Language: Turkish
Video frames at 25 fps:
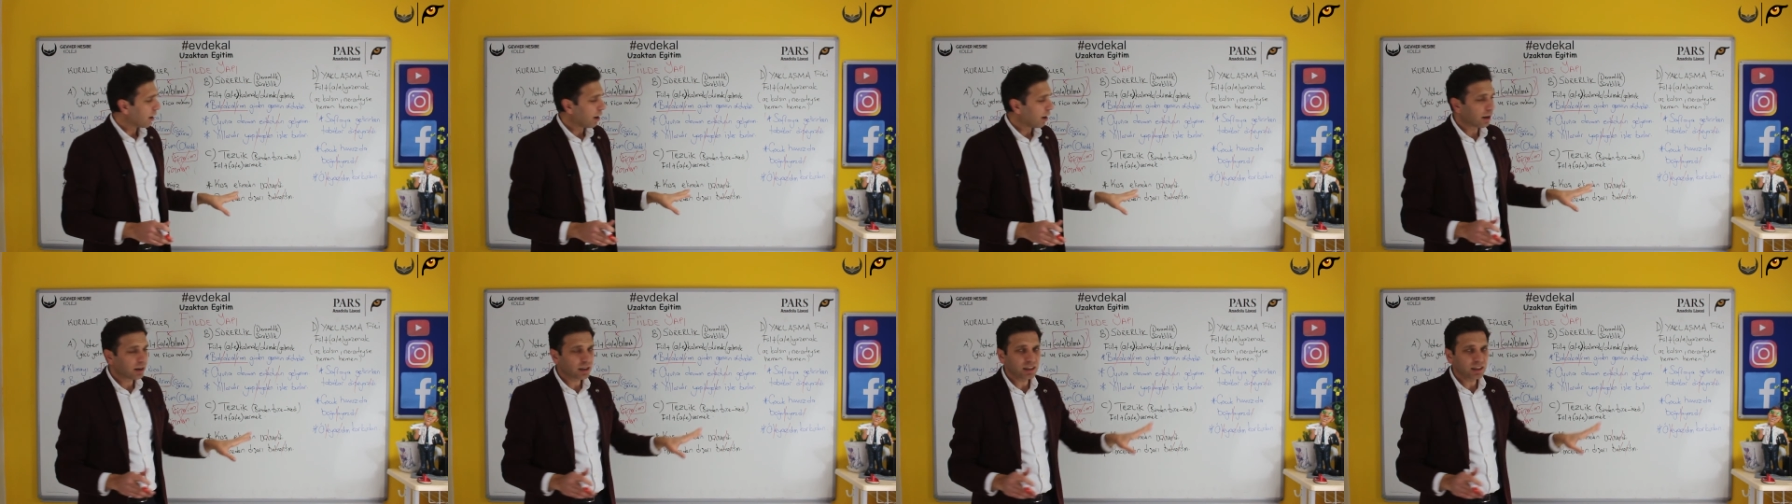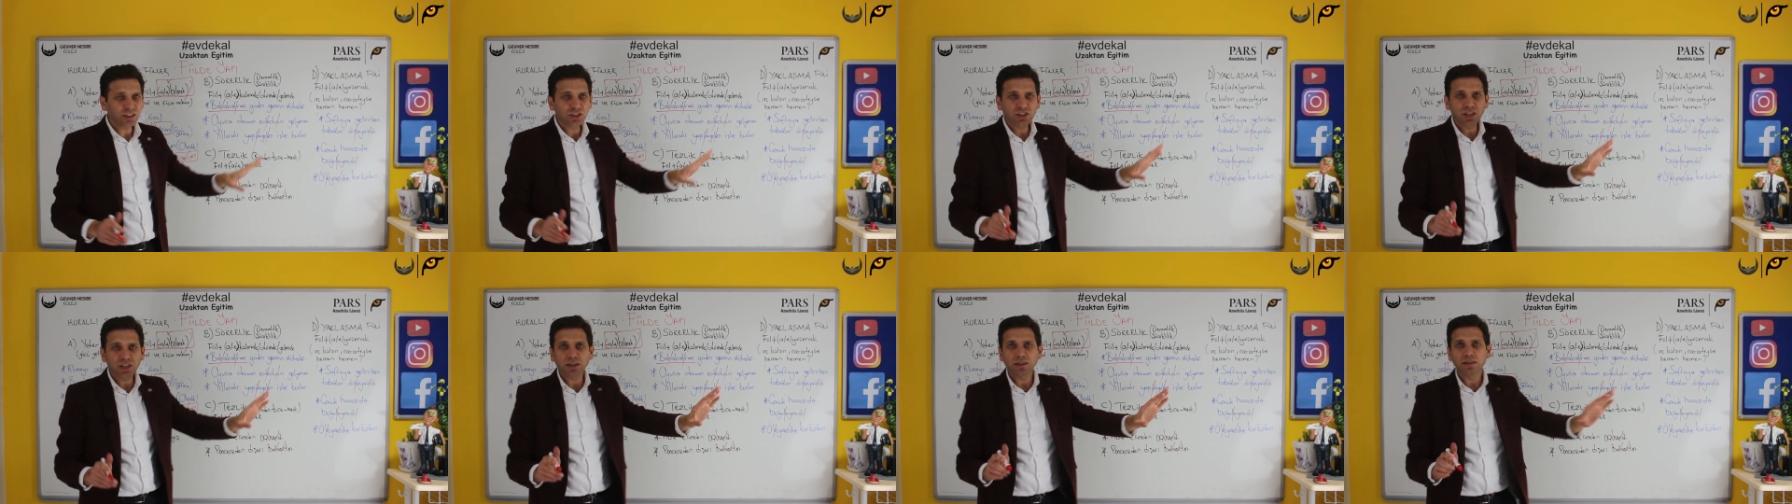
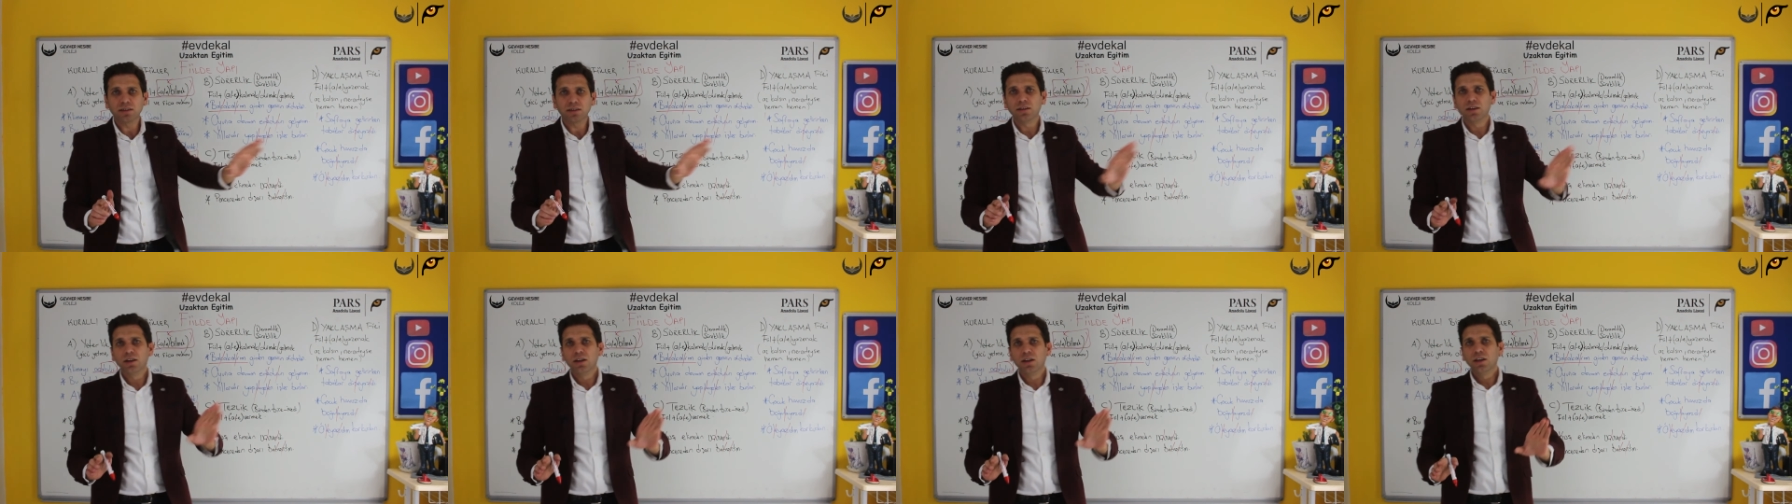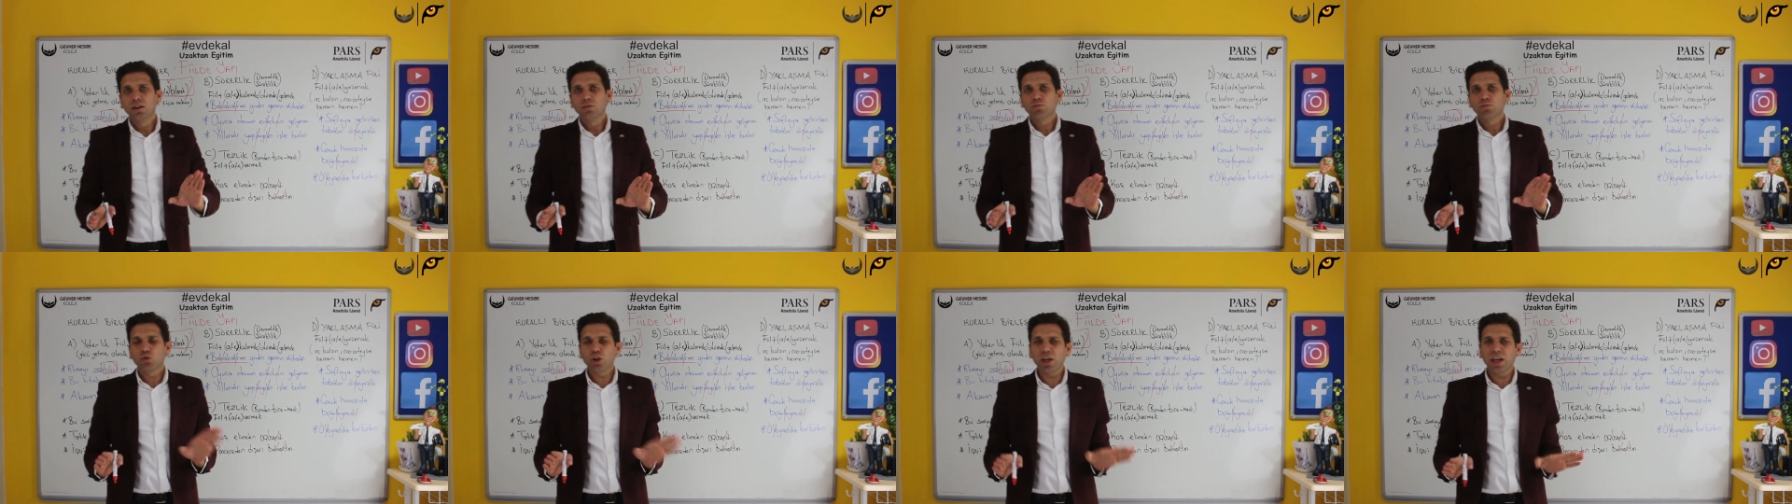Arkadaşlar
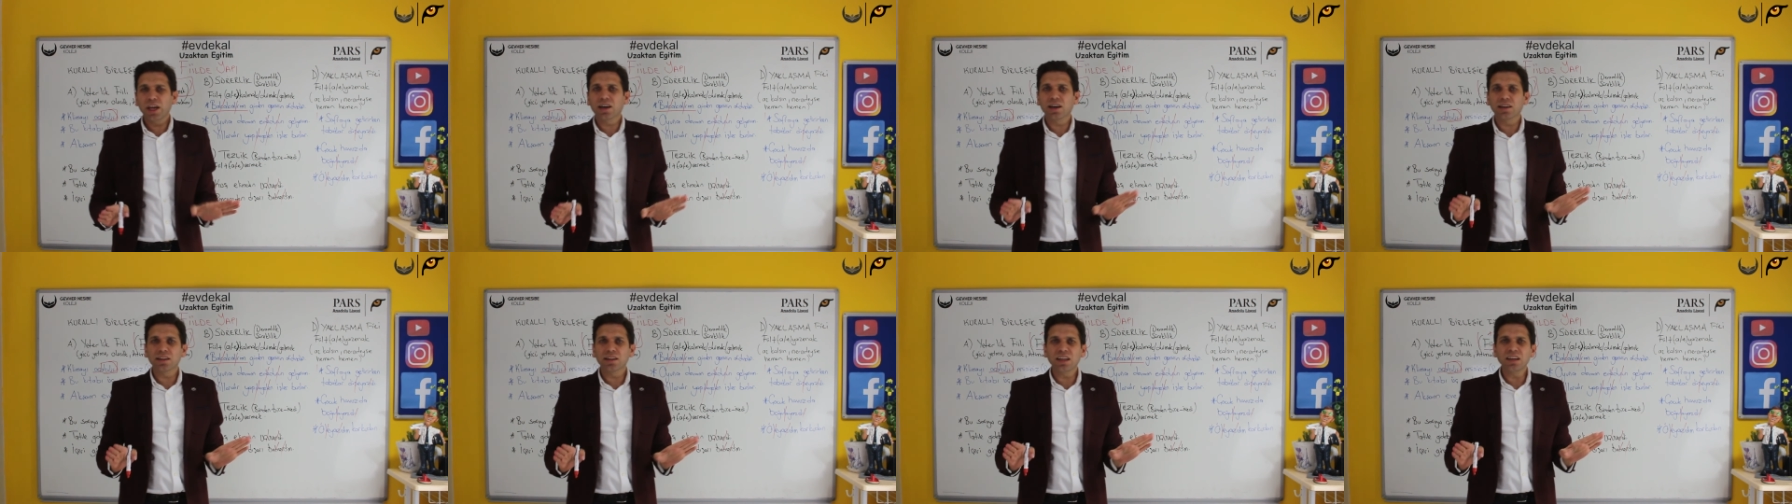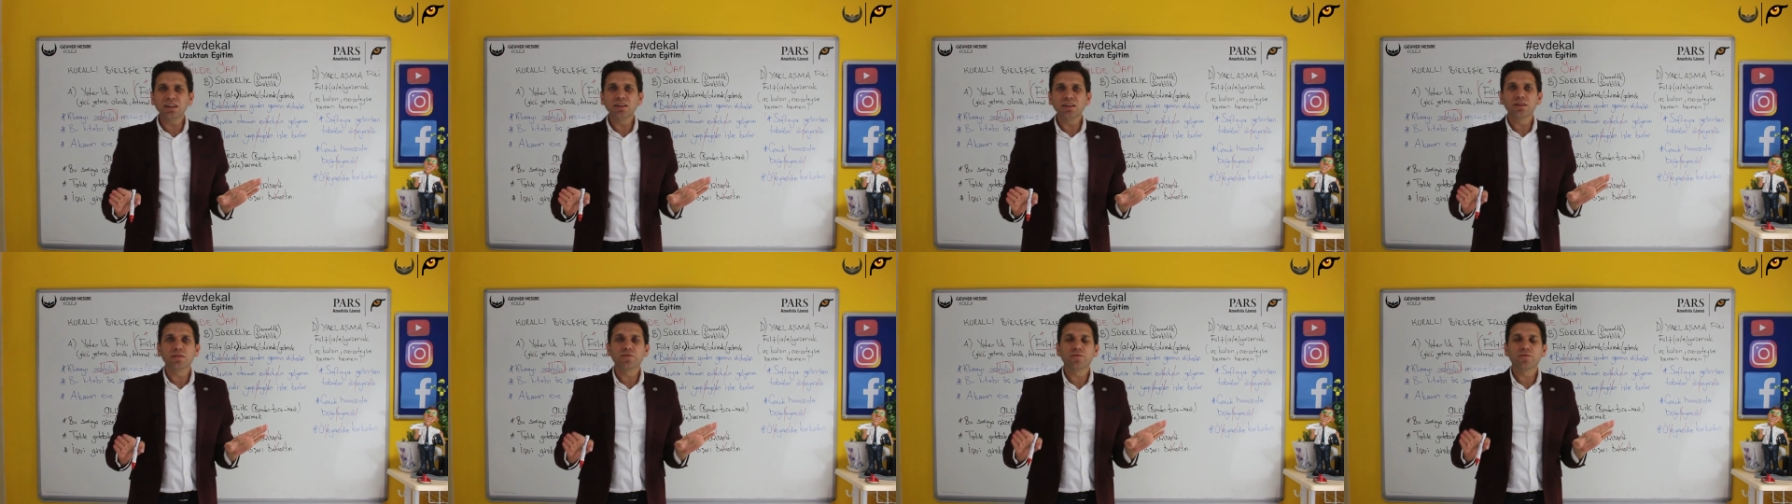Buraya
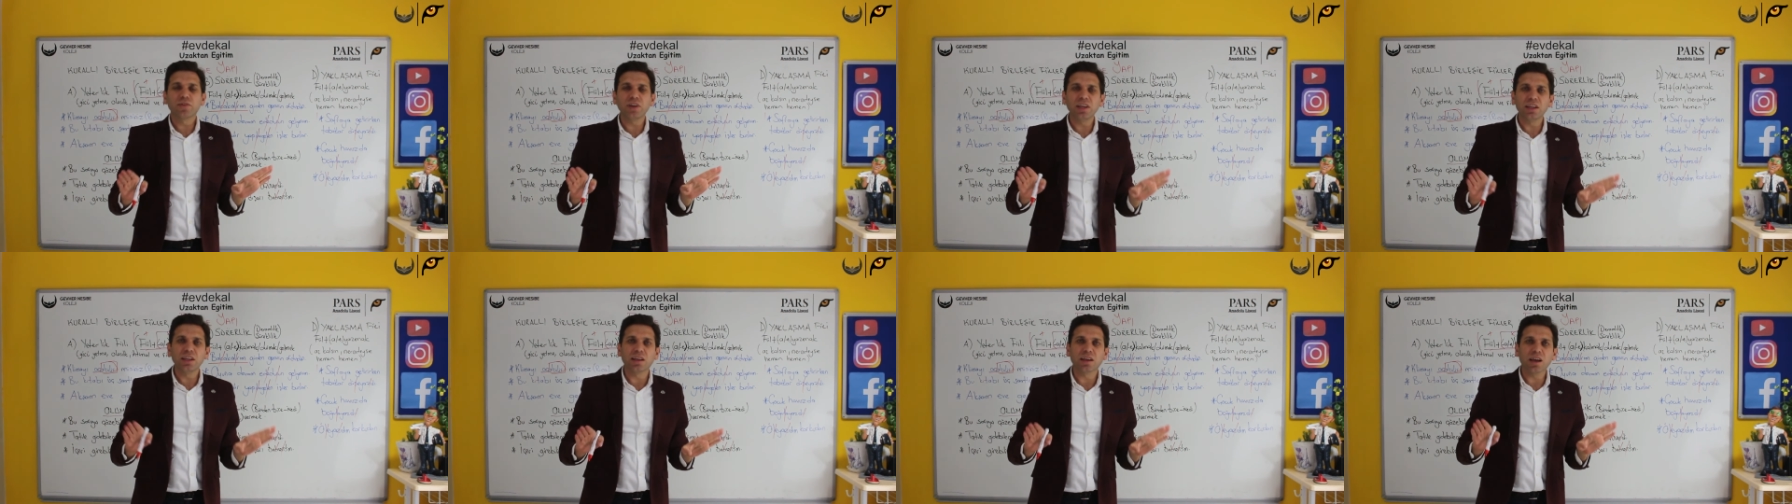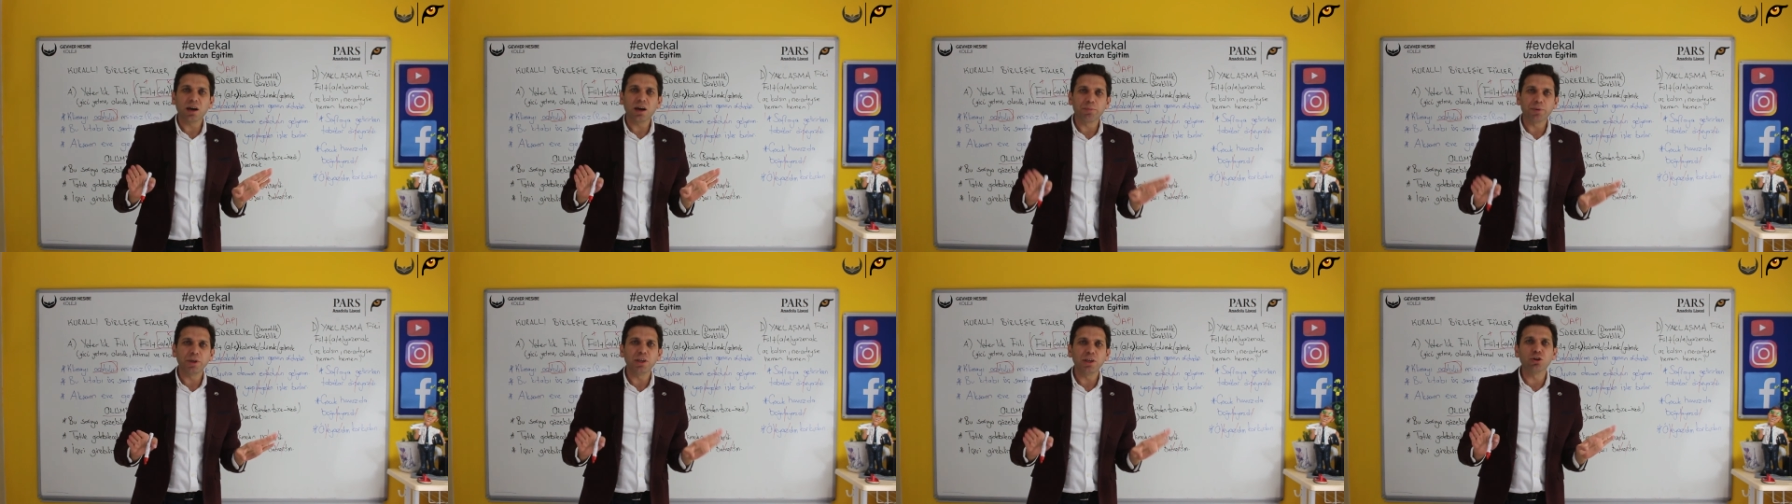kadar fiilde
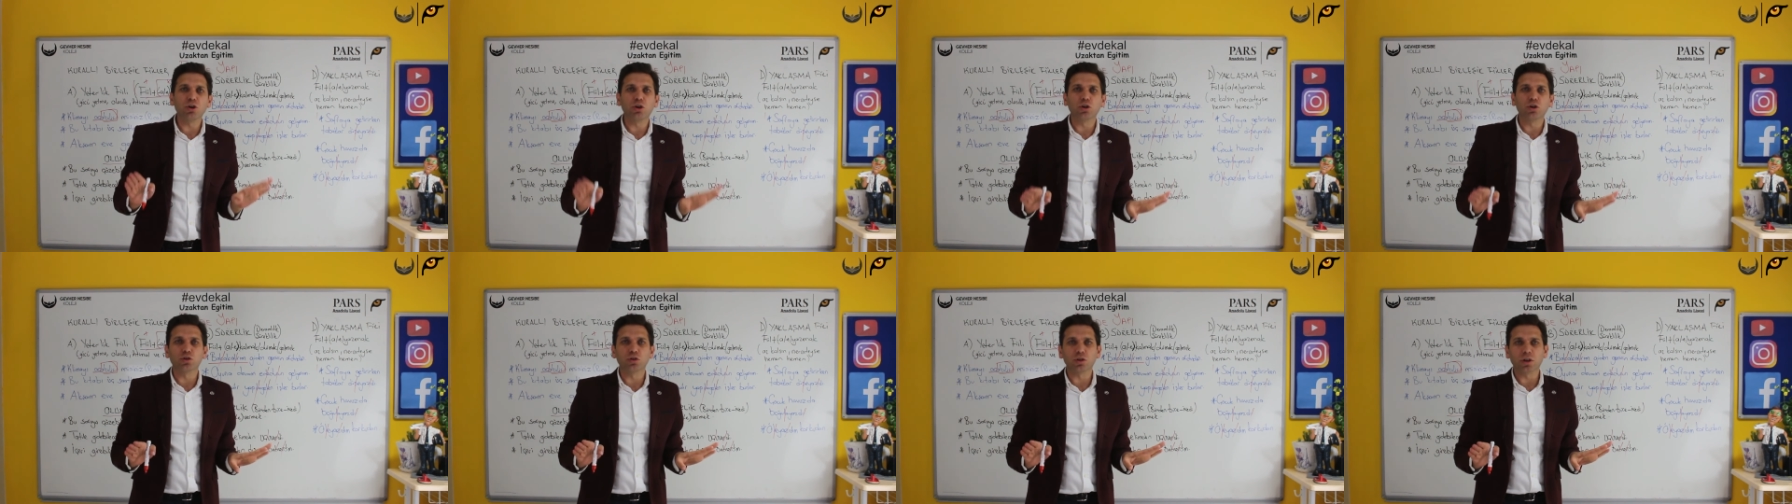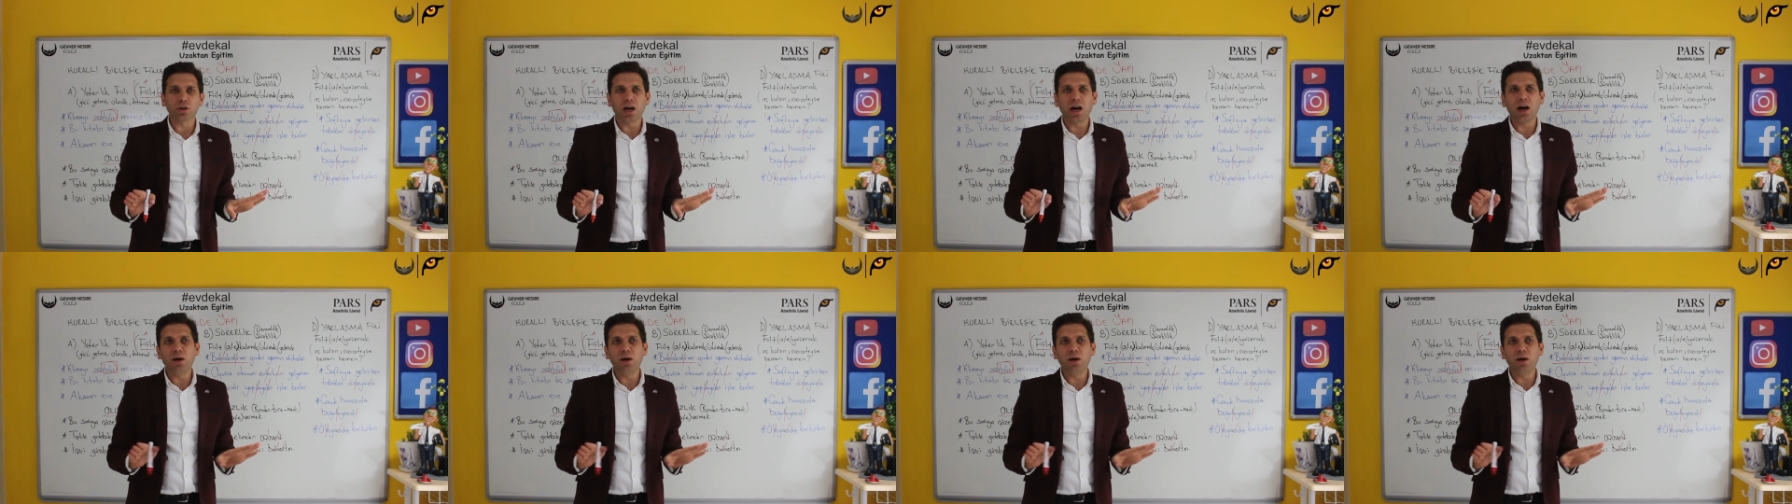yapıyı gördük.